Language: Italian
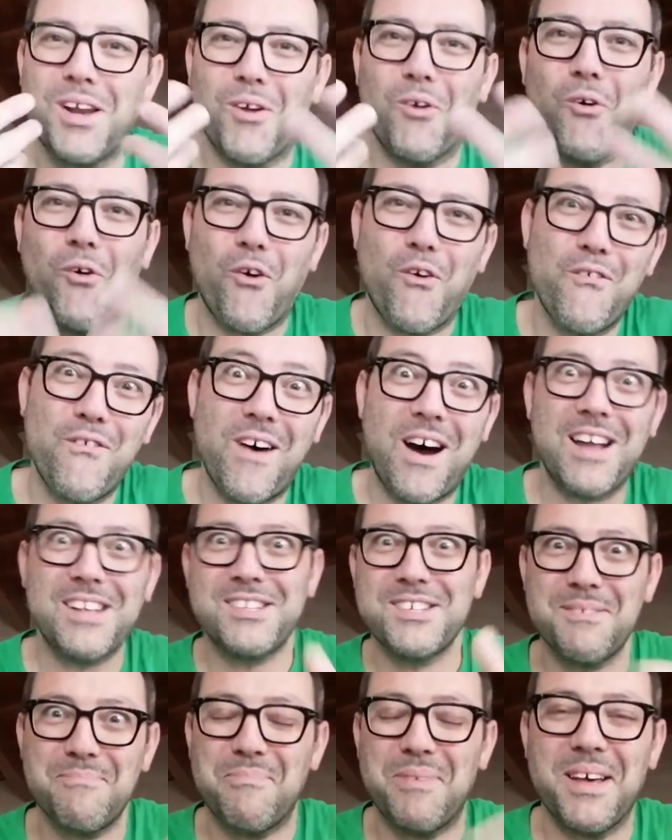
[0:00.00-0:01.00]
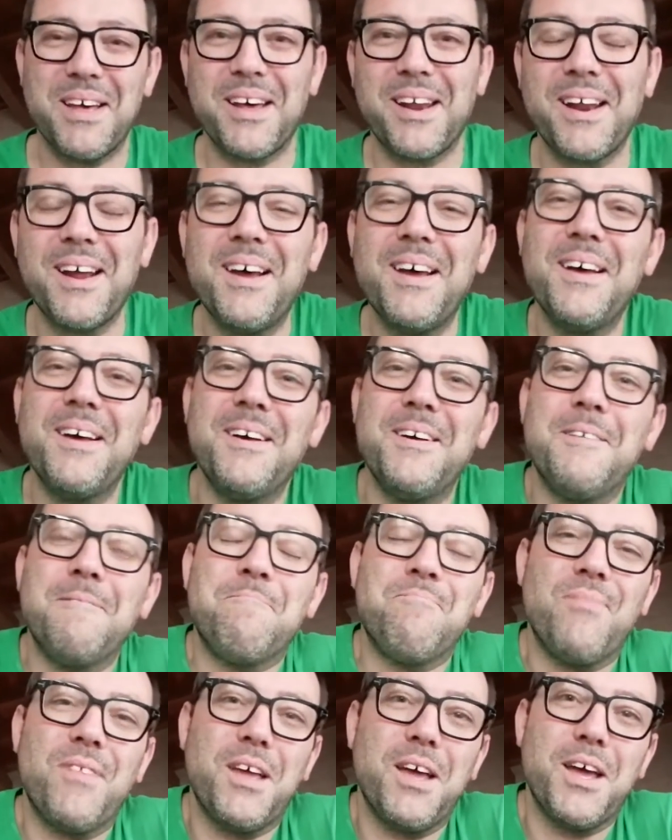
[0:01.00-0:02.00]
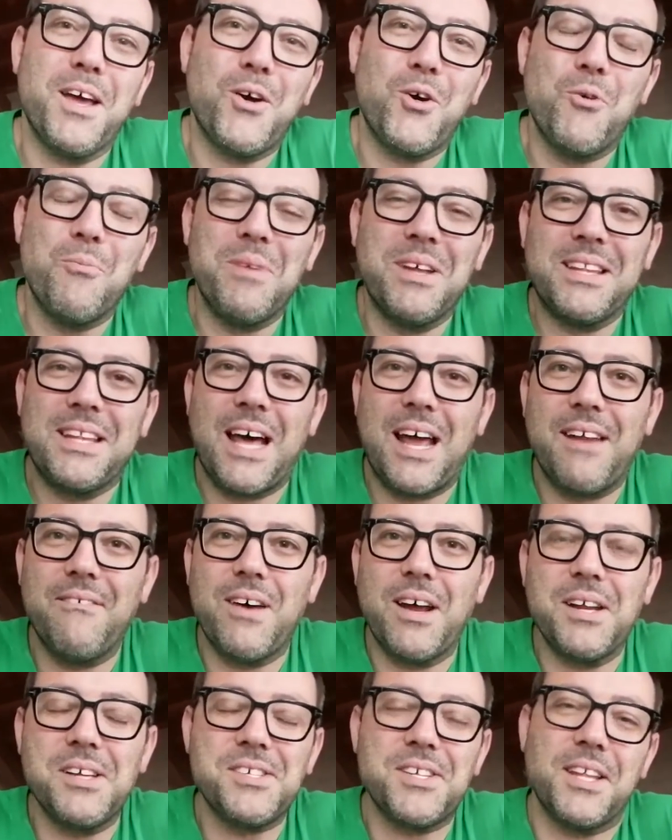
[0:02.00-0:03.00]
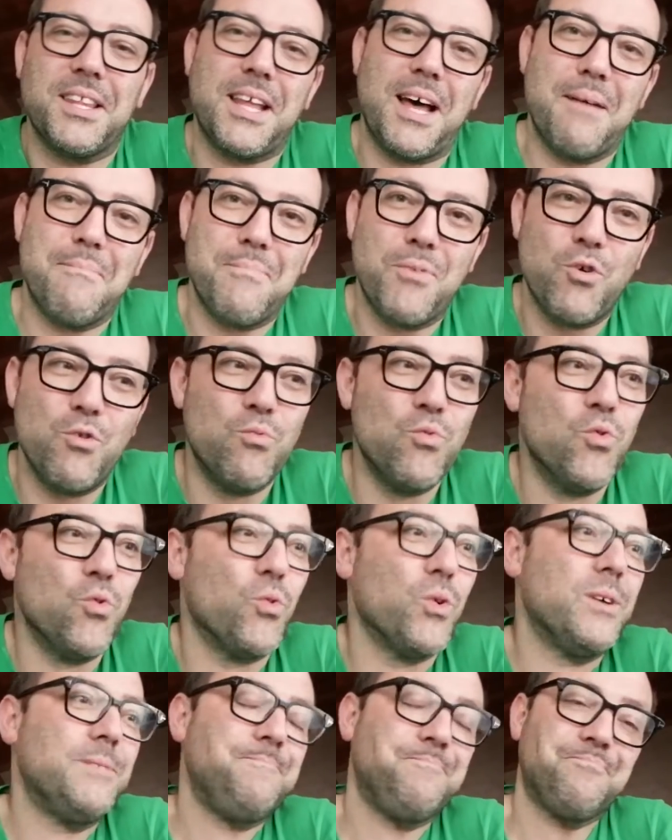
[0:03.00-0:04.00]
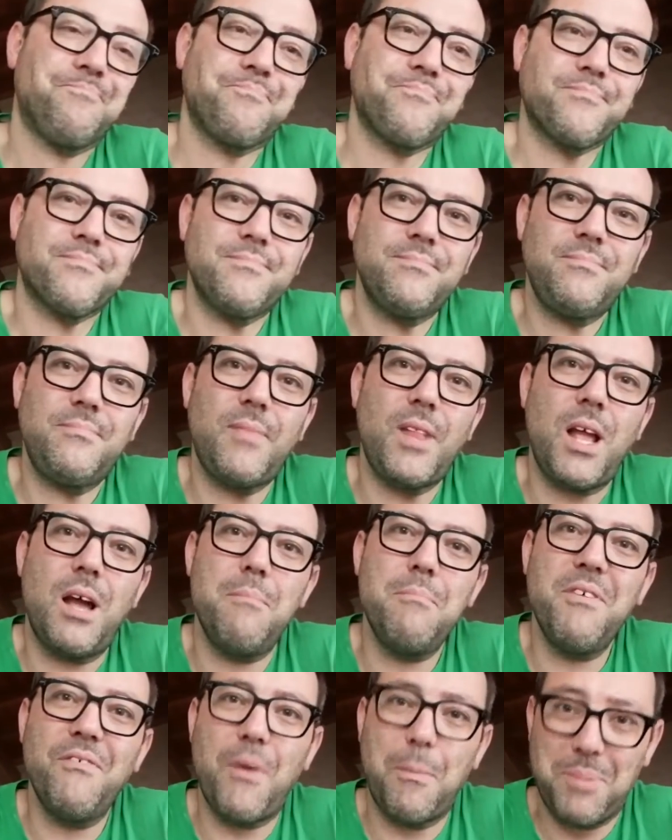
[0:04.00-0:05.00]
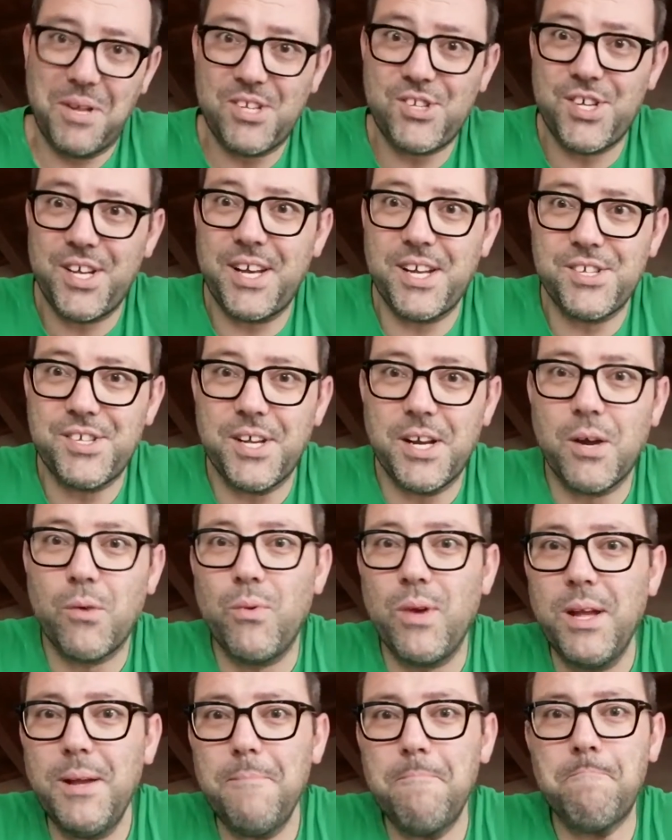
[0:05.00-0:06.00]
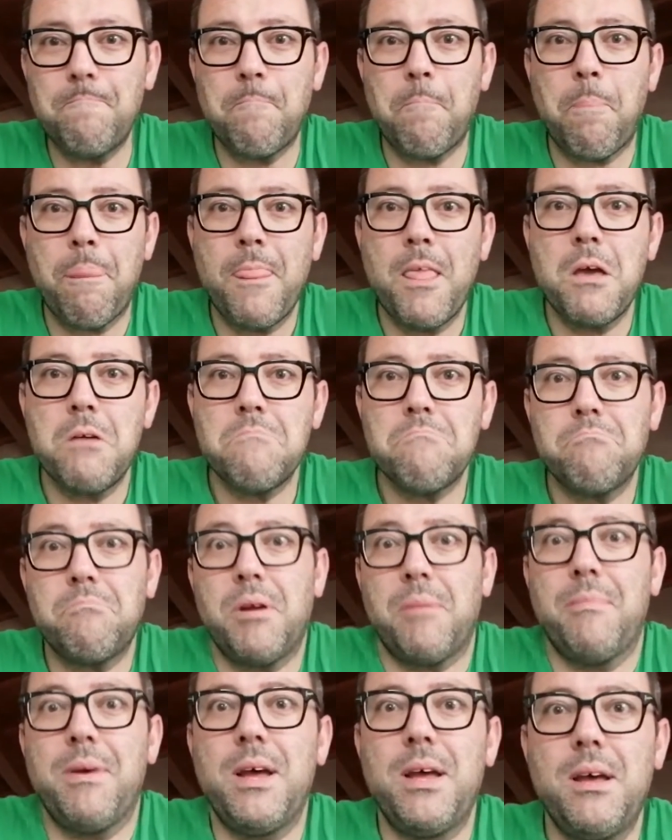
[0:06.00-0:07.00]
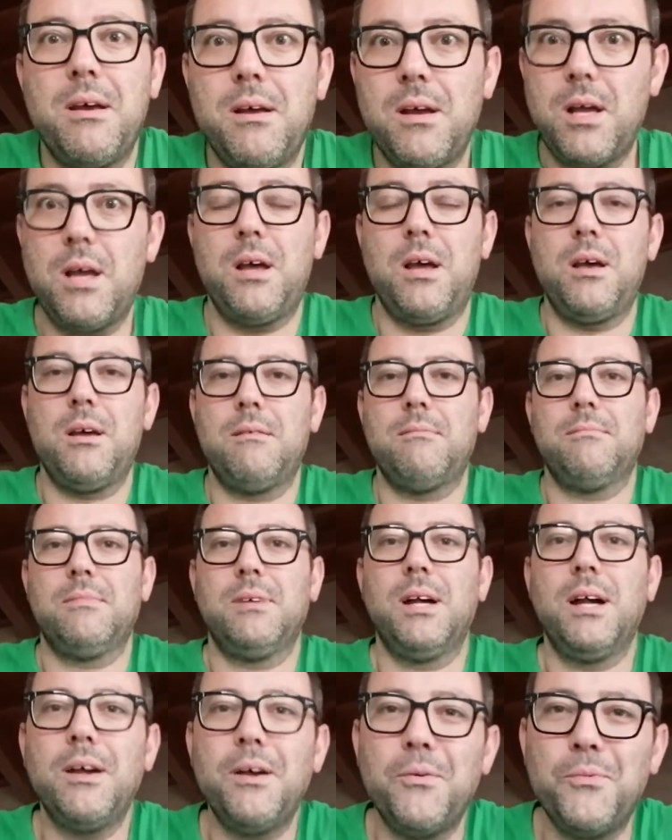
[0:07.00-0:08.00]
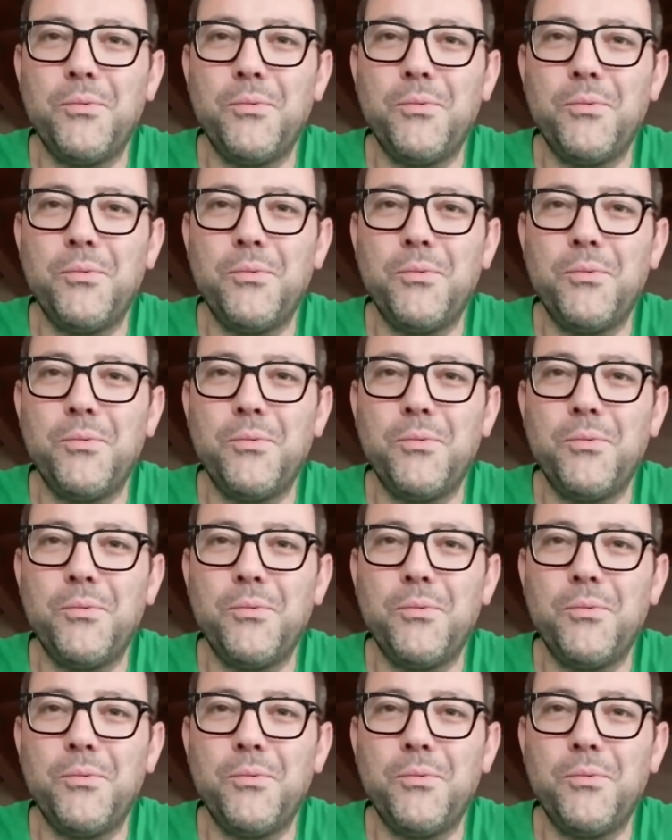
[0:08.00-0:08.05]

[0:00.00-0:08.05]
la loro faccia per eh, commentare i vari setup. Comunque, mi fa piacere essere qui, per me è